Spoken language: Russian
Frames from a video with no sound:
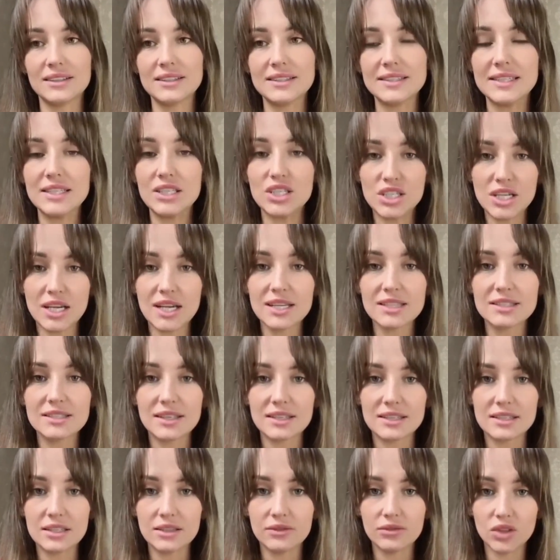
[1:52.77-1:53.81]
сейчас
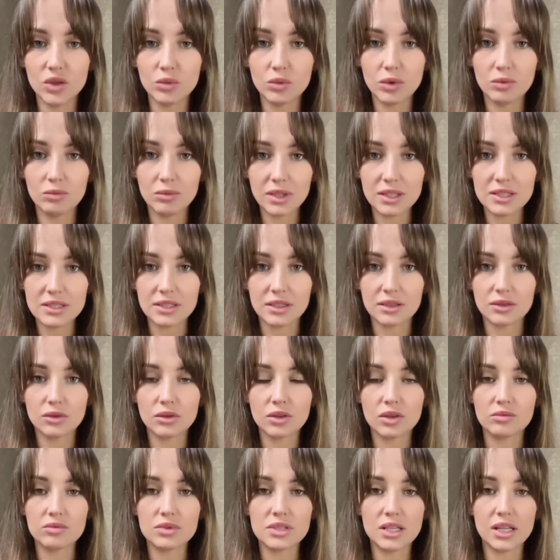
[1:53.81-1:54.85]
основной момент, с
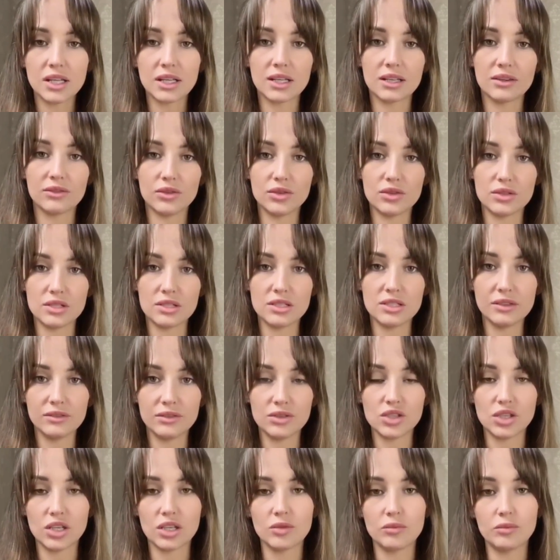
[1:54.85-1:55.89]
которым сталкиваются
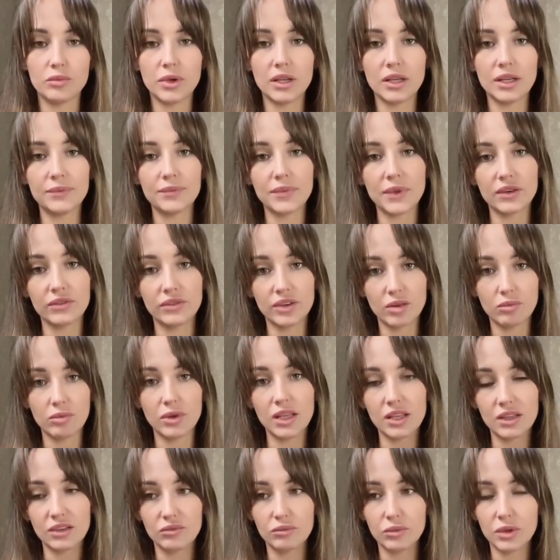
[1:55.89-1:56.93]
девочки при
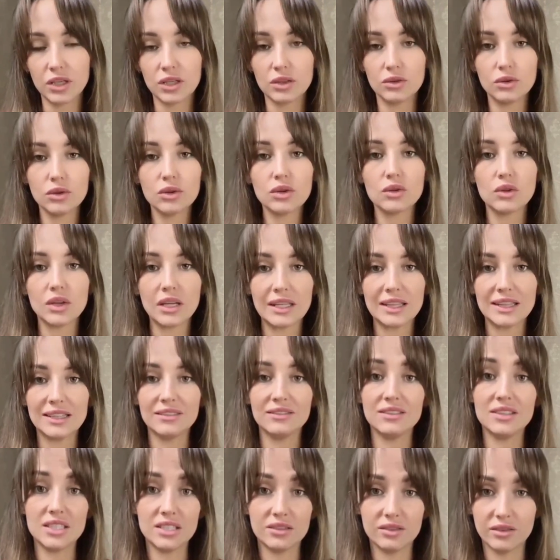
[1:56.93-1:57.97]
оформлении в Македонию, это
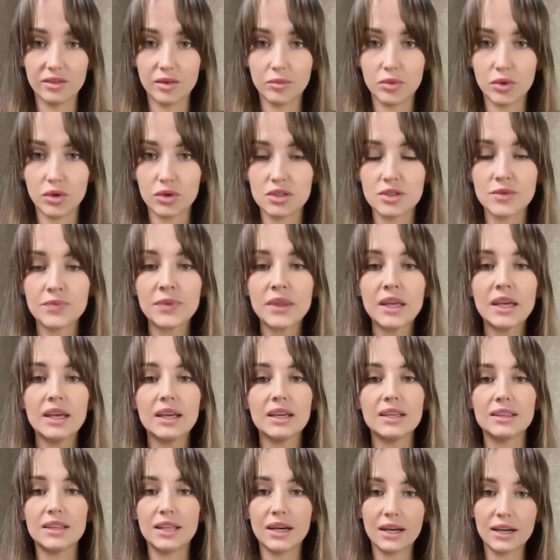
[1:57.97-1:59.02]
визовый вопрос.
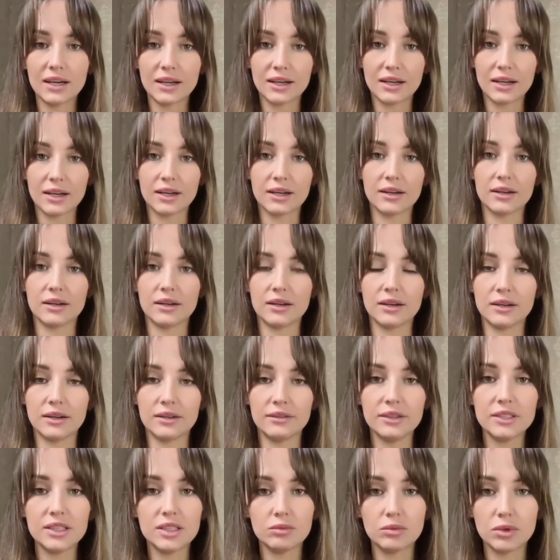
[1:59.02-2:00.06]
Так как в
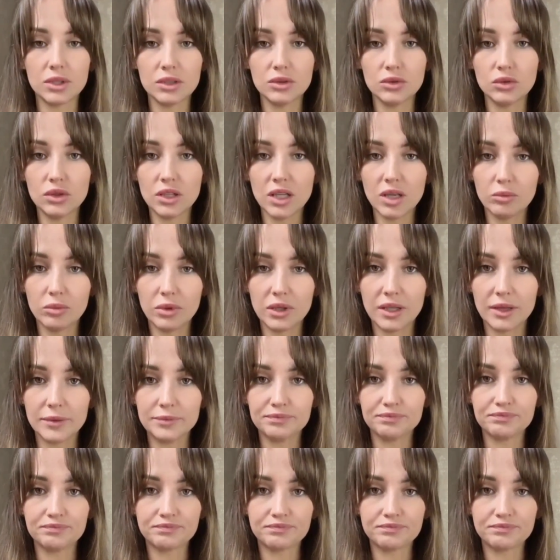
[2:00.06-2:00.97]
этом году не было